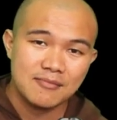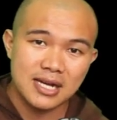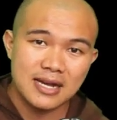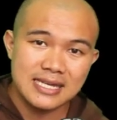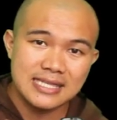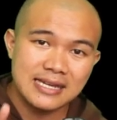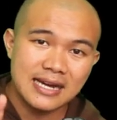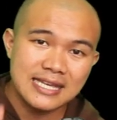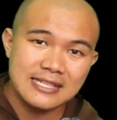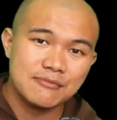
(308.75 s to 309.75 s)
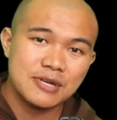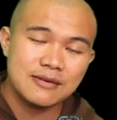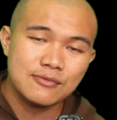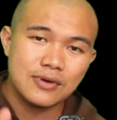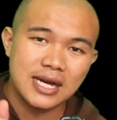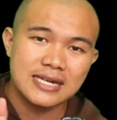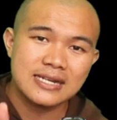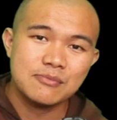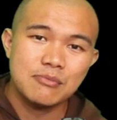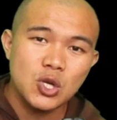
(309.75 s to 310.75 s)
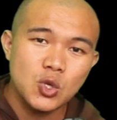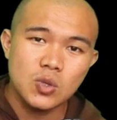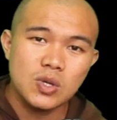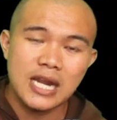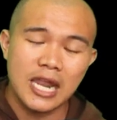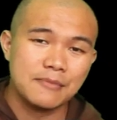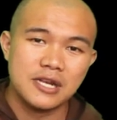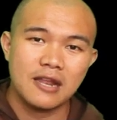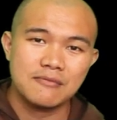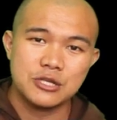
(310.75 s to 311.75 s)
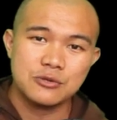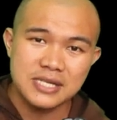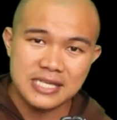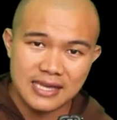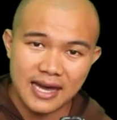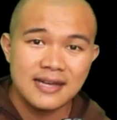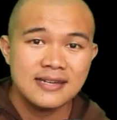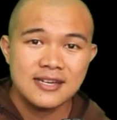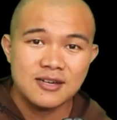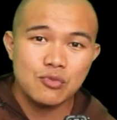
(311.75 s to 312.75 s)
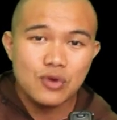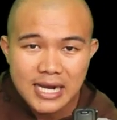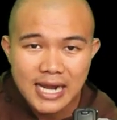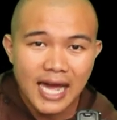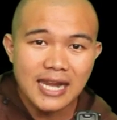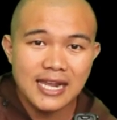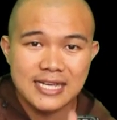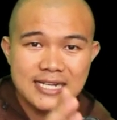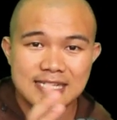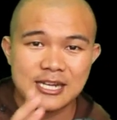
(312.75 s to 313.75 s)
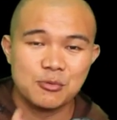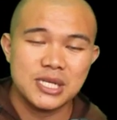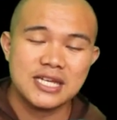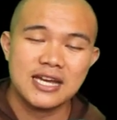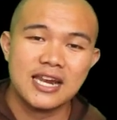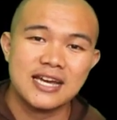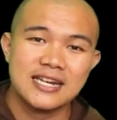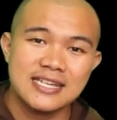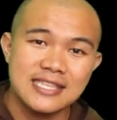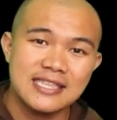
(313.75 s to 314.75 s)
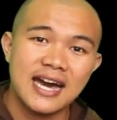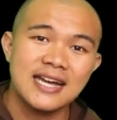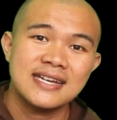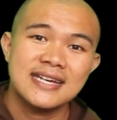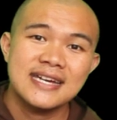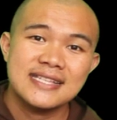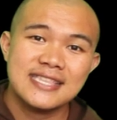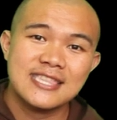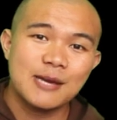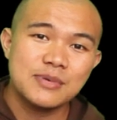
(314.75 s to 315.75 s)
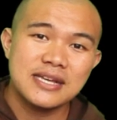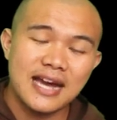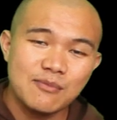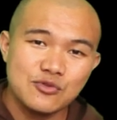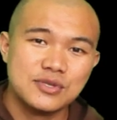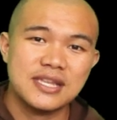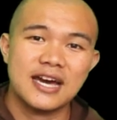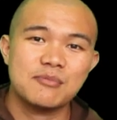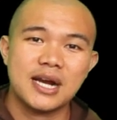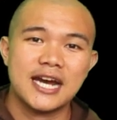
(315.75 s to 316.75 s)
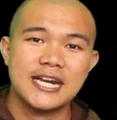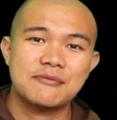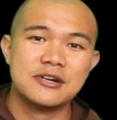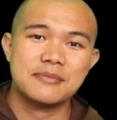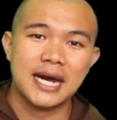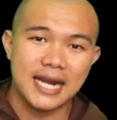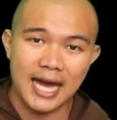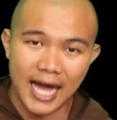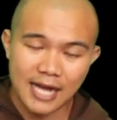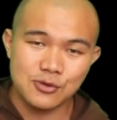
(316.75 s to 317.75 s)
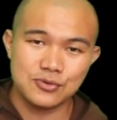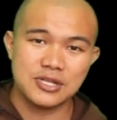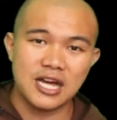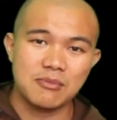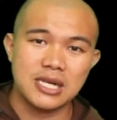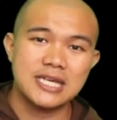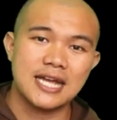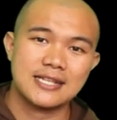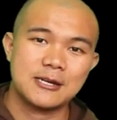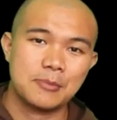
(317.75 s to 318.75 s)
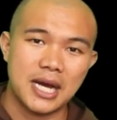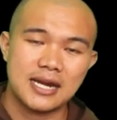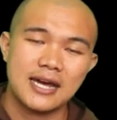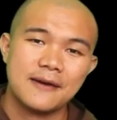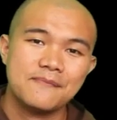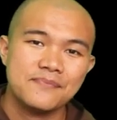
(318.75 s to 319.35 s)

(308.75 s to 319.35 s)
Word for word: Maka ketika kita menemukan melulu gelap dalam hidup kita, bukan Allah yang sedang meninggalkan kita, tetapi kamu sedang menghadap kemana? Aku sedang melihat kemana?